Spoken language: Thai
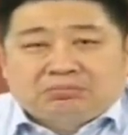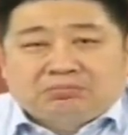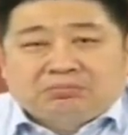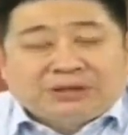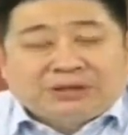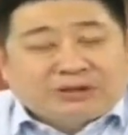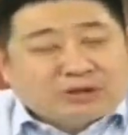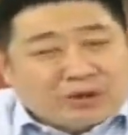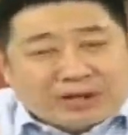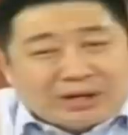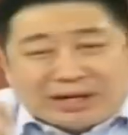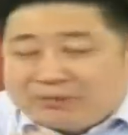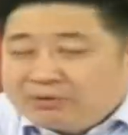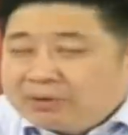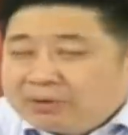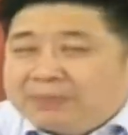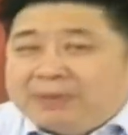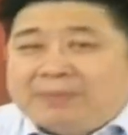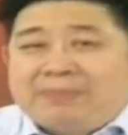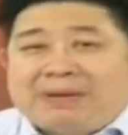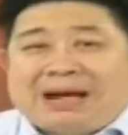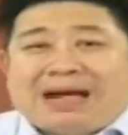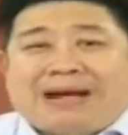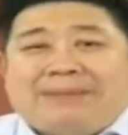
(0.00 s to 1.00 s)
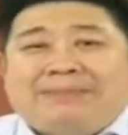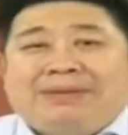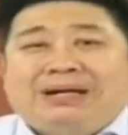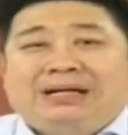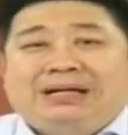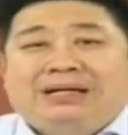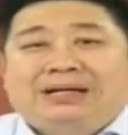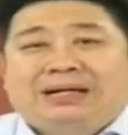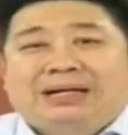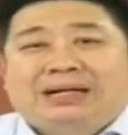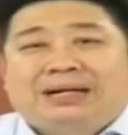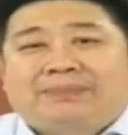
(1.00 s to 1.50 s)
มันต้องเห็นว่าเป็นแผลไม่
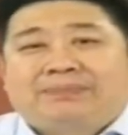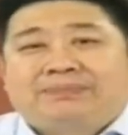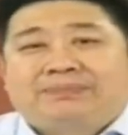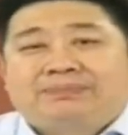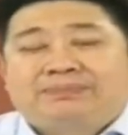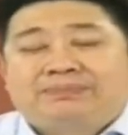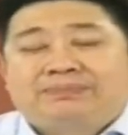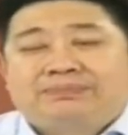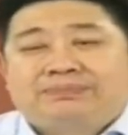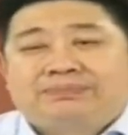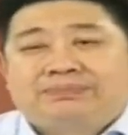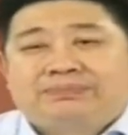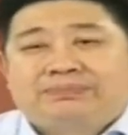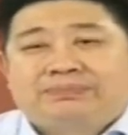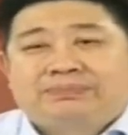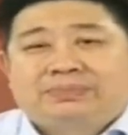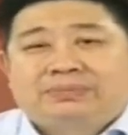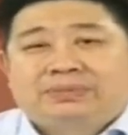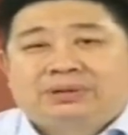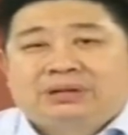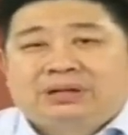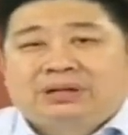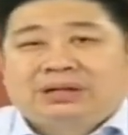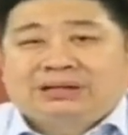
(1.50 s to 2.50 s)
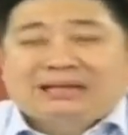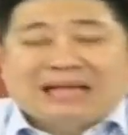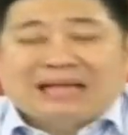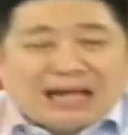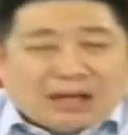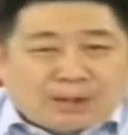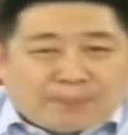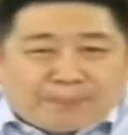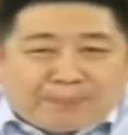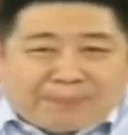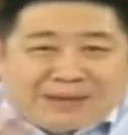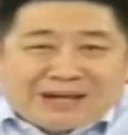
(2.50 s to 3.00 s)
ลึกครับ
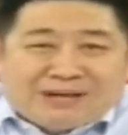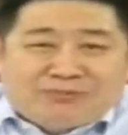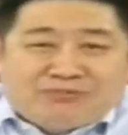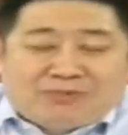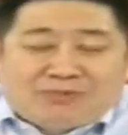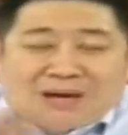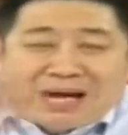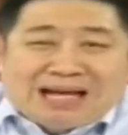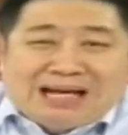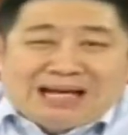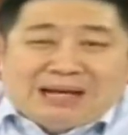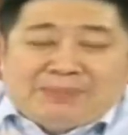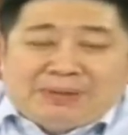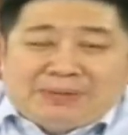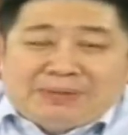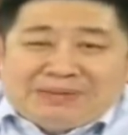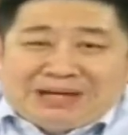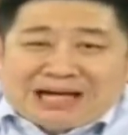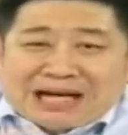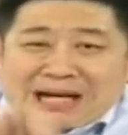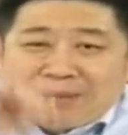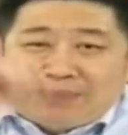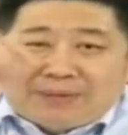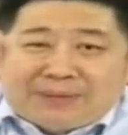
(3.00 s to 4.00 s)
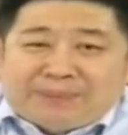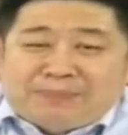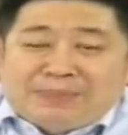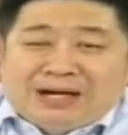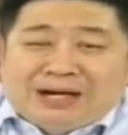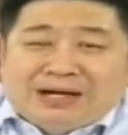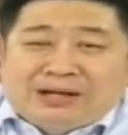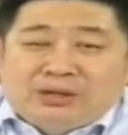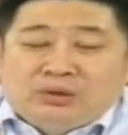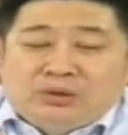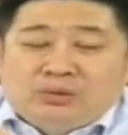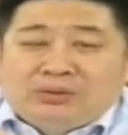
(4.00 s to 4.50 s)
ถ้าเราปิดไว้แล้วไม่มีใครมา
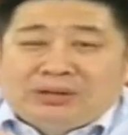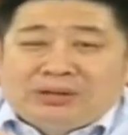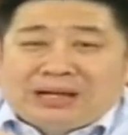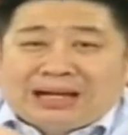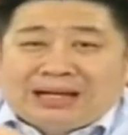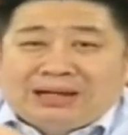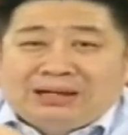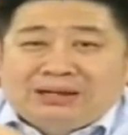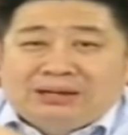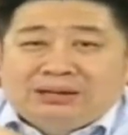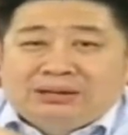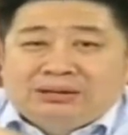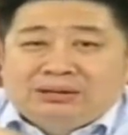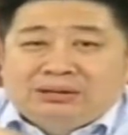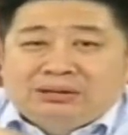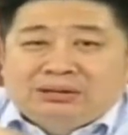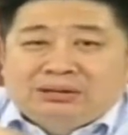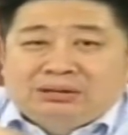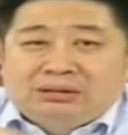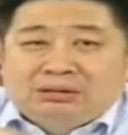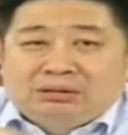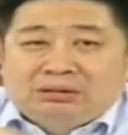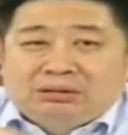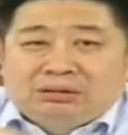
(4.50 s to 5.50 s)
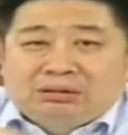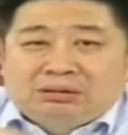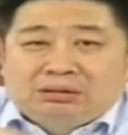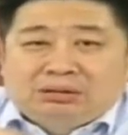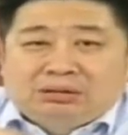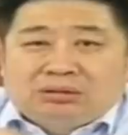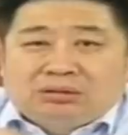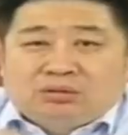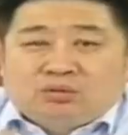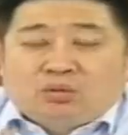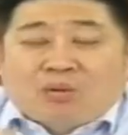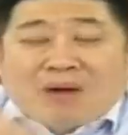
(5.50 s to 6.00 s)
เปิดดูนะ
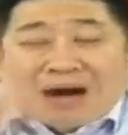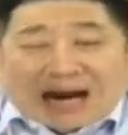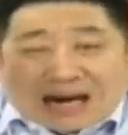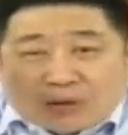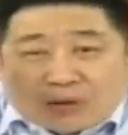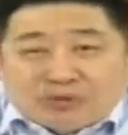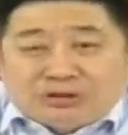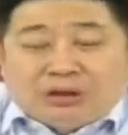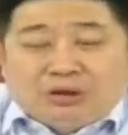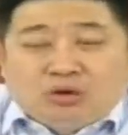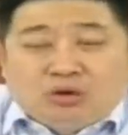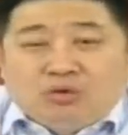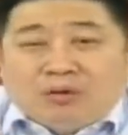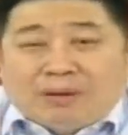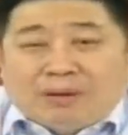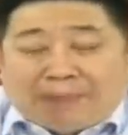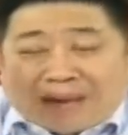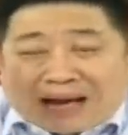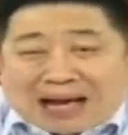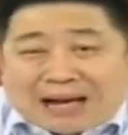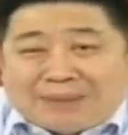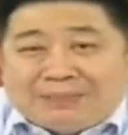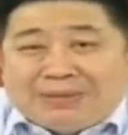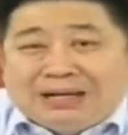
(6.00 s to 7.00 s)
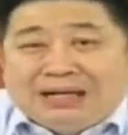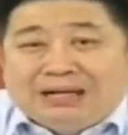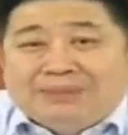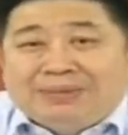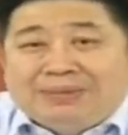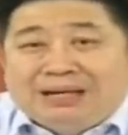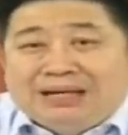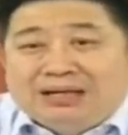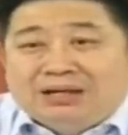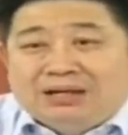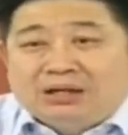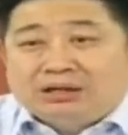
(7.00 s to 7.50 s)
กว่าเราจะรู้ว่าแผลมันลึ
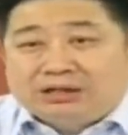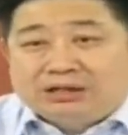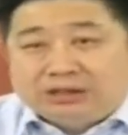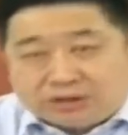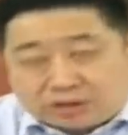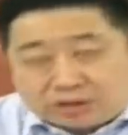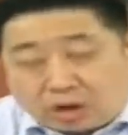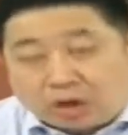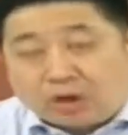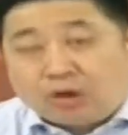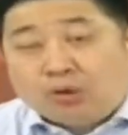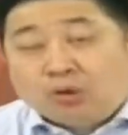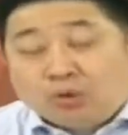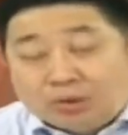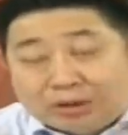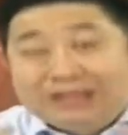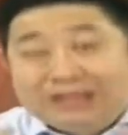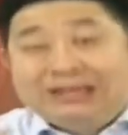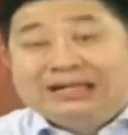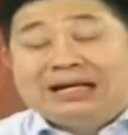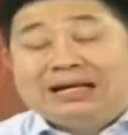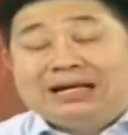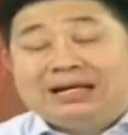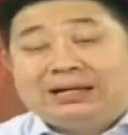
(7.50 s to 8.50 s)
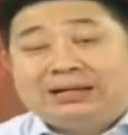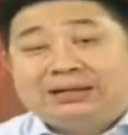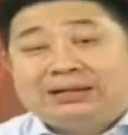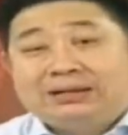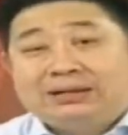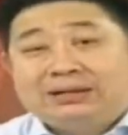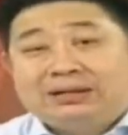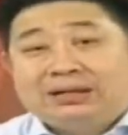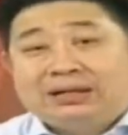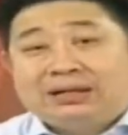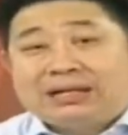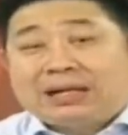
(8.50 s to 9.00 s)
กไม่ลึกก็คือตอนลุกขึ้นเดิน
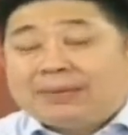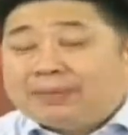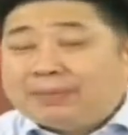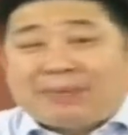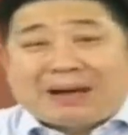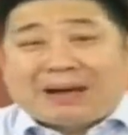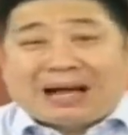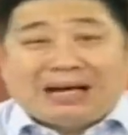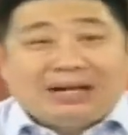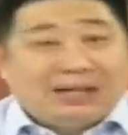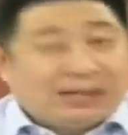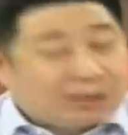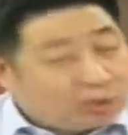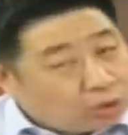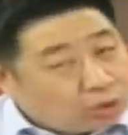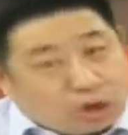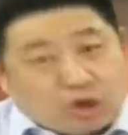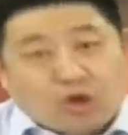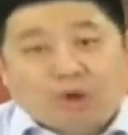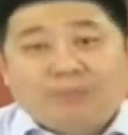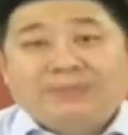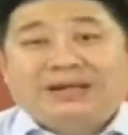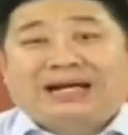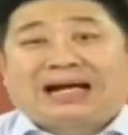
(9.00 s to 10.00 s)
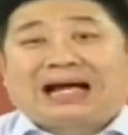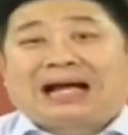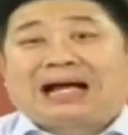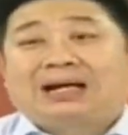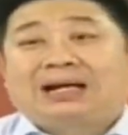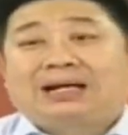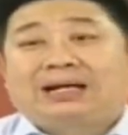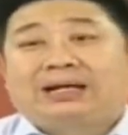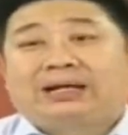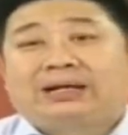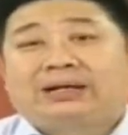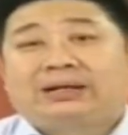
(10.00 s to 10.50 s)
ถ้าเป็นแผลลึกเราก็ล้มอีกค
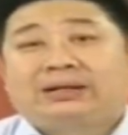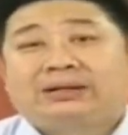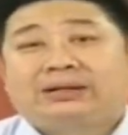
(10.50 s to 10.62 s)
รั้งเลย